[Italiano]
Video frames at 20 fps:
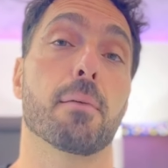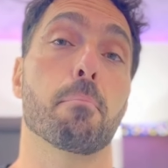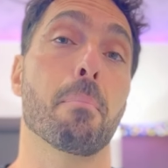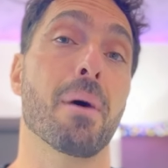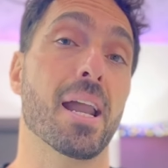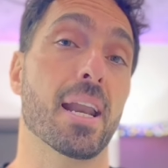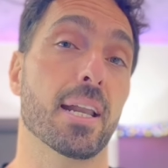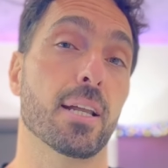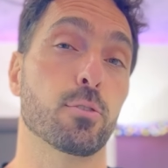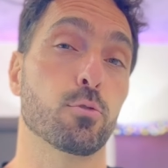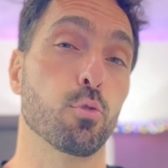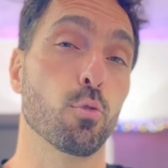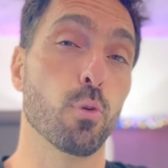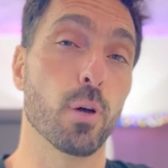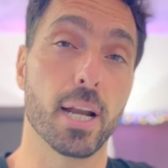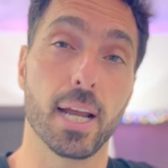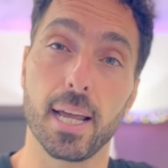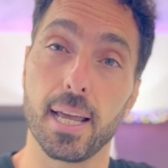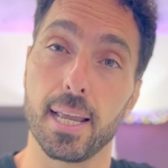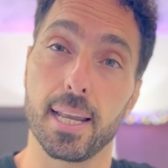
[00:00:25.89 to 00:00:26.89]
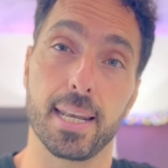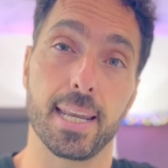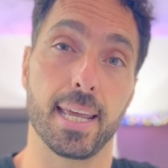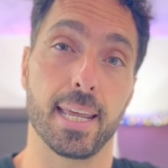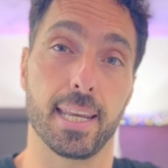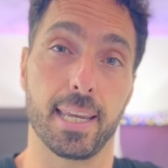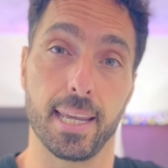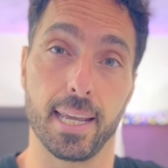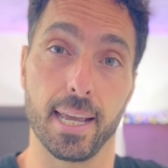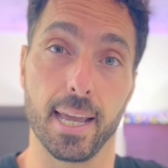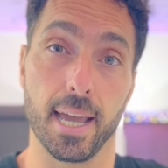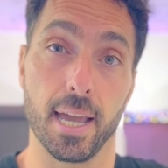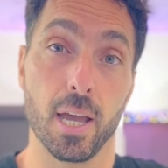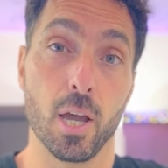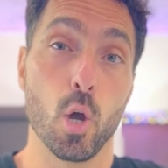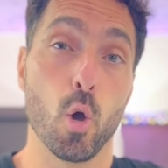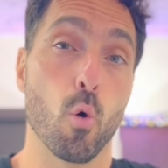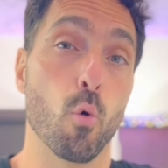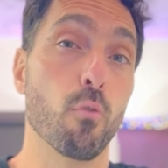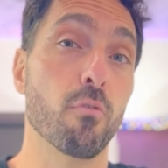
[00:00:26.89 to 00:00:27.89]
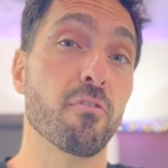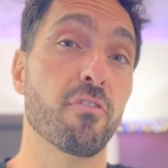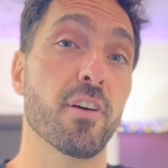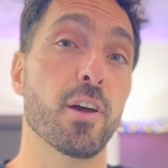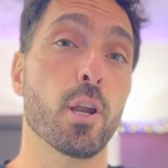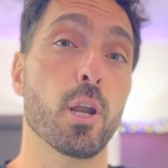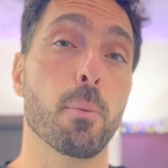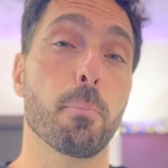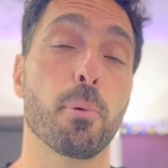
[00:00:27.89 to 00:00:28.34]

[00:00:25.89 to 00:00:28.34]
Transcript: barrature né righe, un vero e